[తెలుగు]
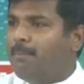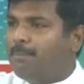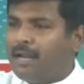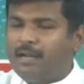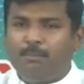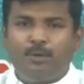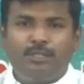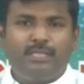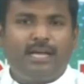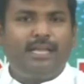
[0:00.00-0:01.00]
ఆ ప్రాణం
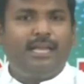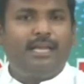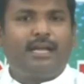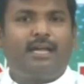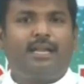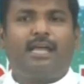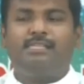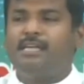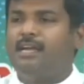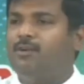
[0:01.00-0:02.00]
పోతే దాన్ని ఏ రకంగా
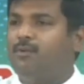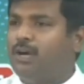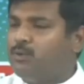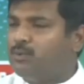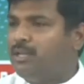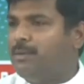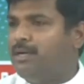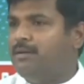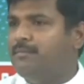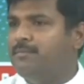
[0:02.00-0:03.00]
రాజకీయానికి
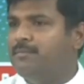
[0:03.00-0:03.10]
వాడుకుందామా